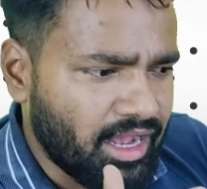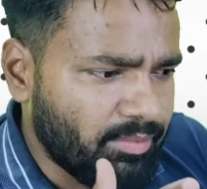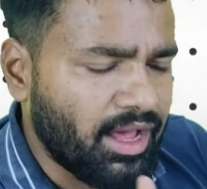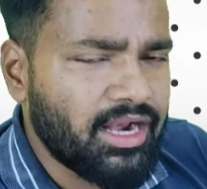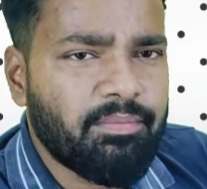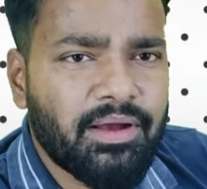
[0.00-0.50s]

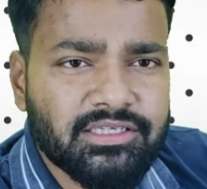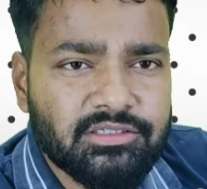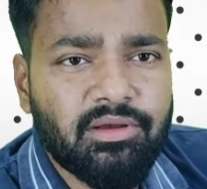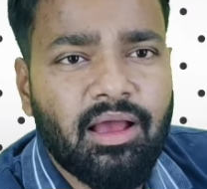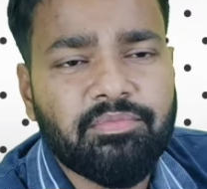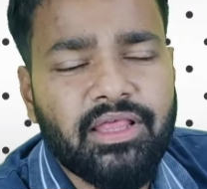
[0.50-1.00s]
हमारे
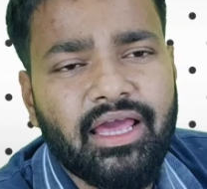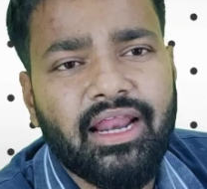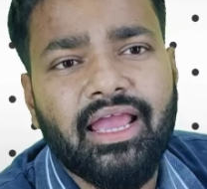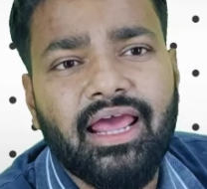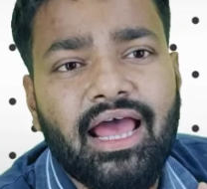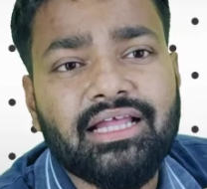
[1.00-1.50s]
पास इसमें आप देख
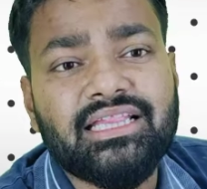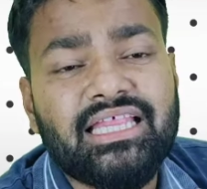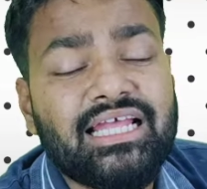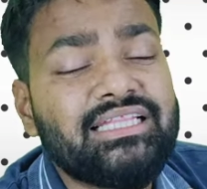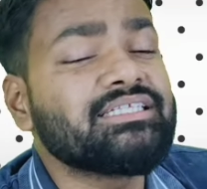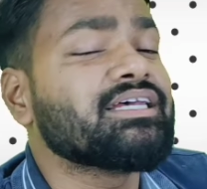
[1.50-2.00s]
रहे हैं एक लाख
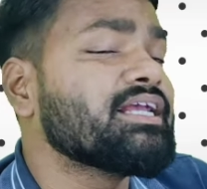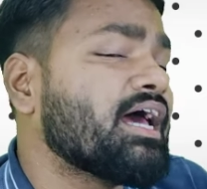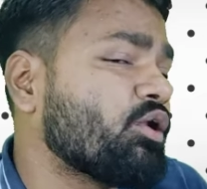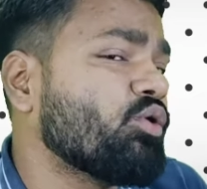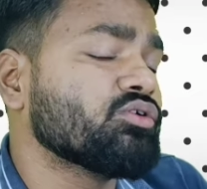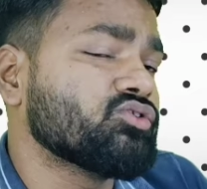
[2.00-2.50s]
तैतीस
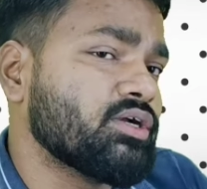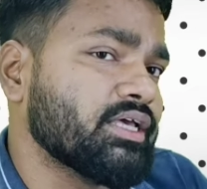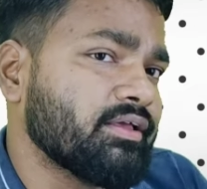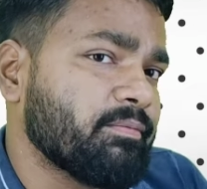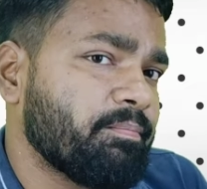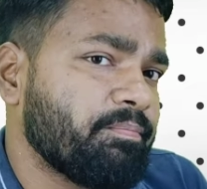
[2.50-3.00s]
हजार लोग
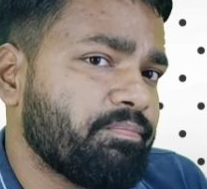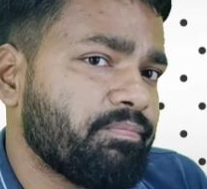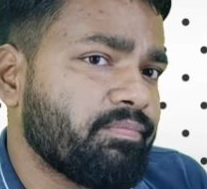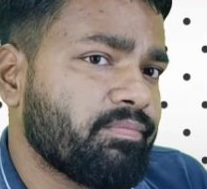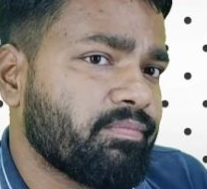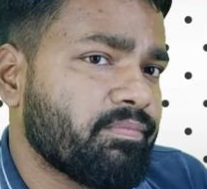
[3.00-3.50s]
जुड़े हैं
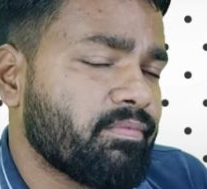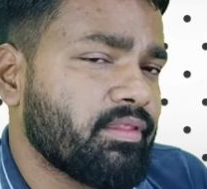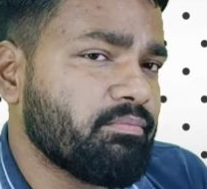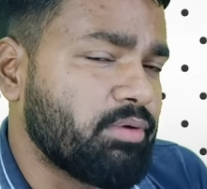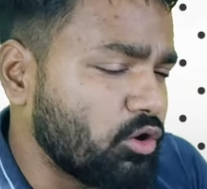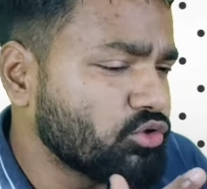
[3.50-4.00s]

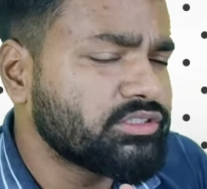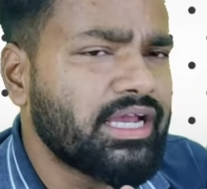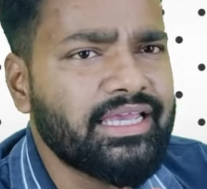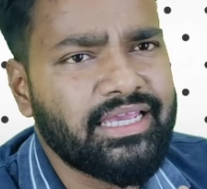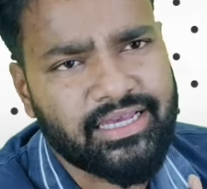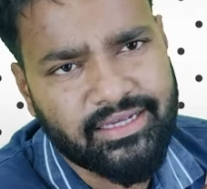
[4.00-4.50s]

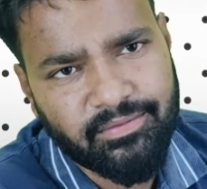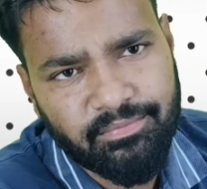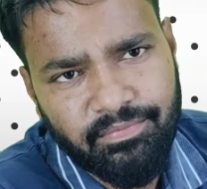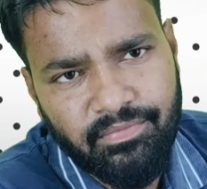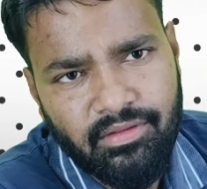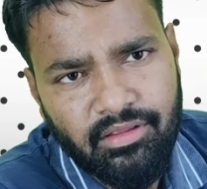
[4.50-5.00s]
भरोसा ही है
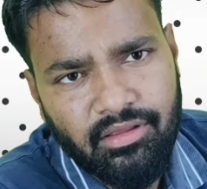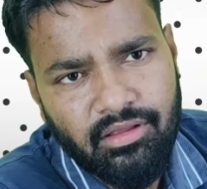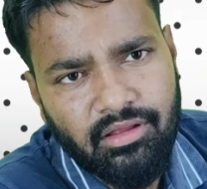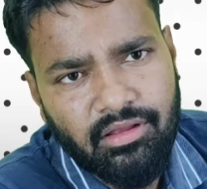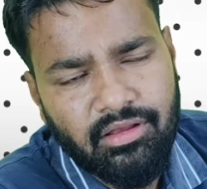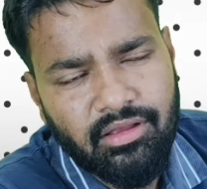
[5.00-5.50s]

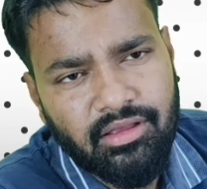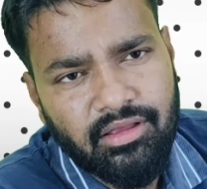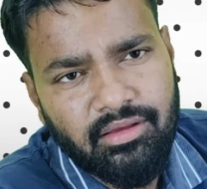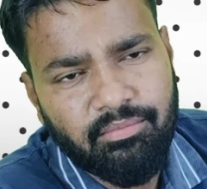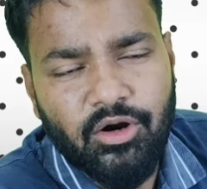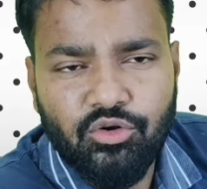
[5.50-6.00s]

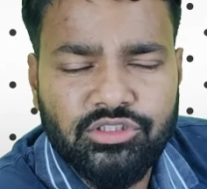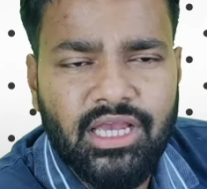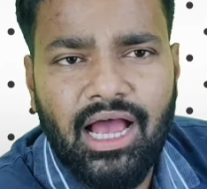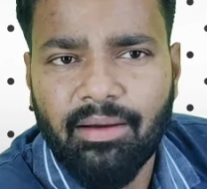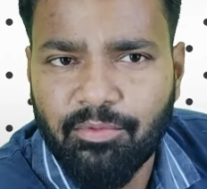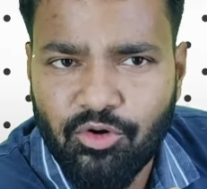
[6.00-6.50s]

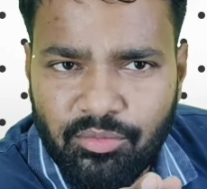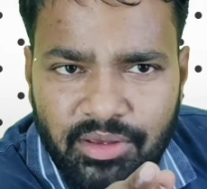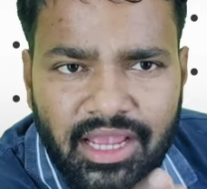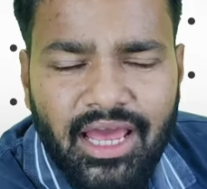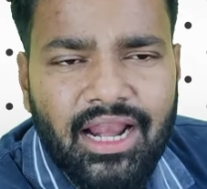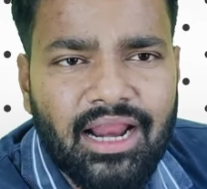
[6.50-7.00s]
भरोसा आपको
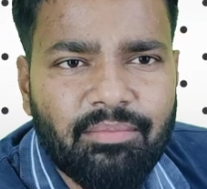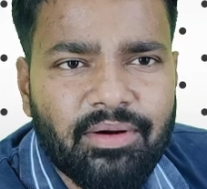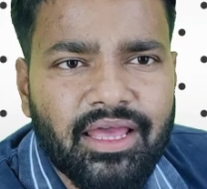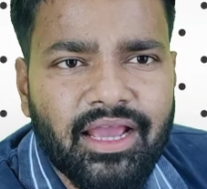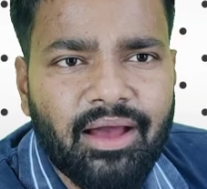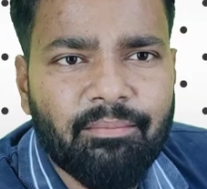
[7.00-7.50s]
भी करना
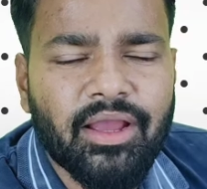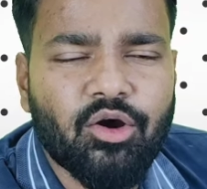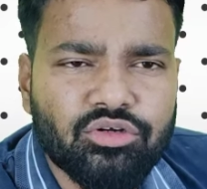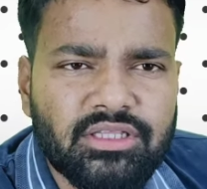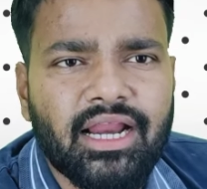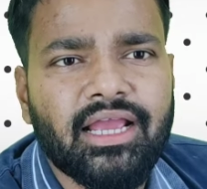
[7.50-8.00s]
पड़ेगा
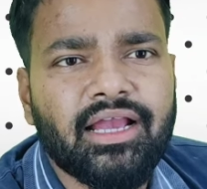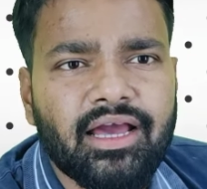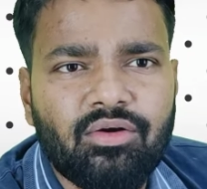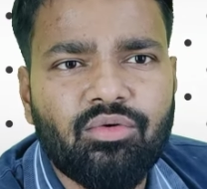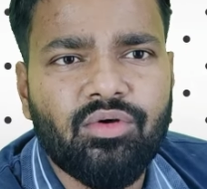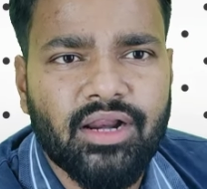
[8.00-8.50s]
मैं खुद रैंक
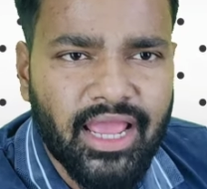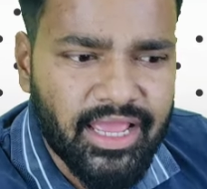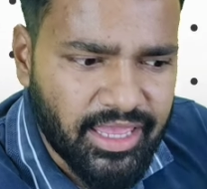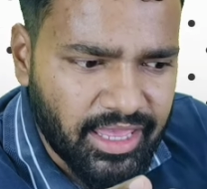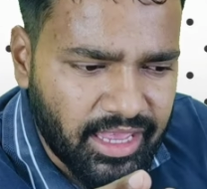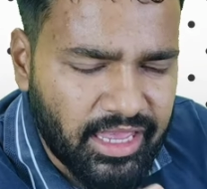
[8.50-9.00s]
करूं
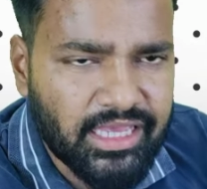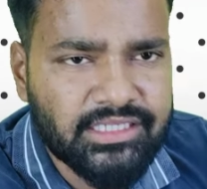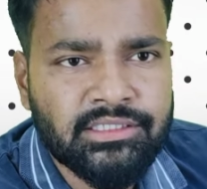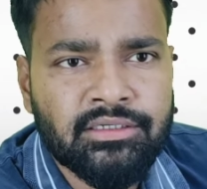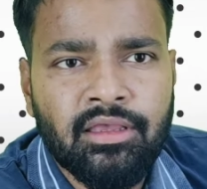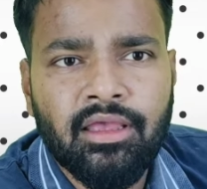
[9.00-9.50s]
रैंक
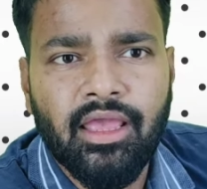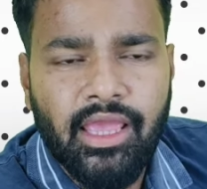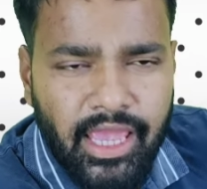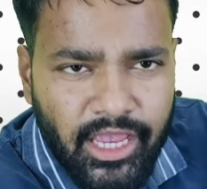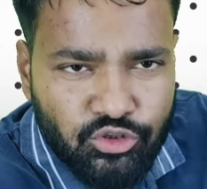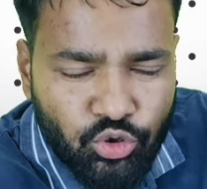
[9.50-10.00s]
इक्कीस
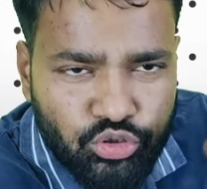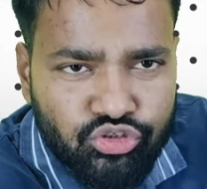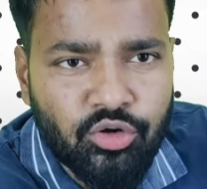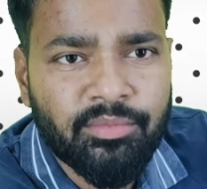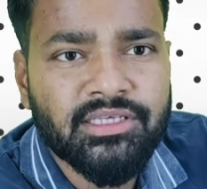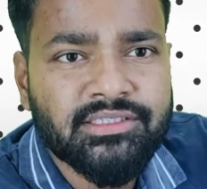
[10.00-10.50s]
एक दो
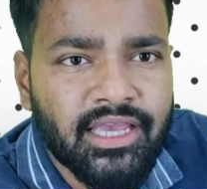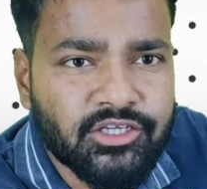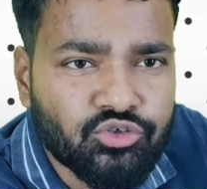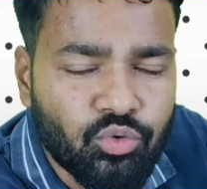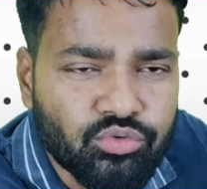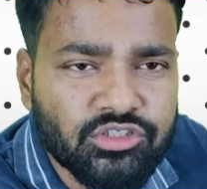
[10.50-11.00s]
सौ में से
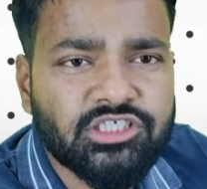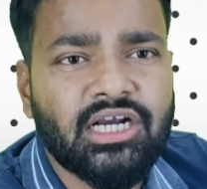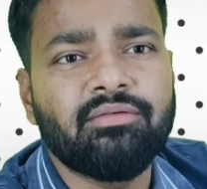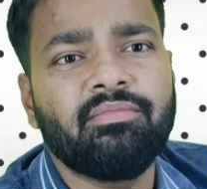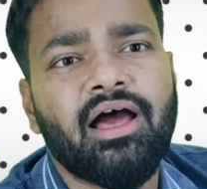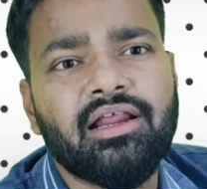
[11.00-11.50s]
एक सौ
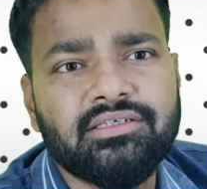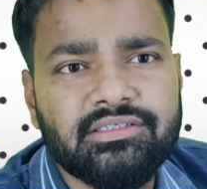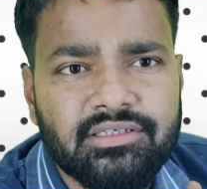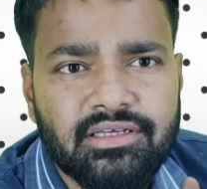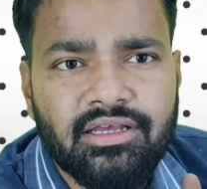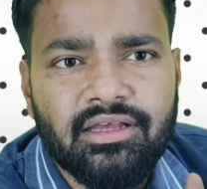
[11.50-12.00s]
उनसठ
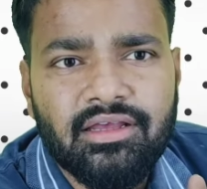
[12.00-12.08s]
मार्क्स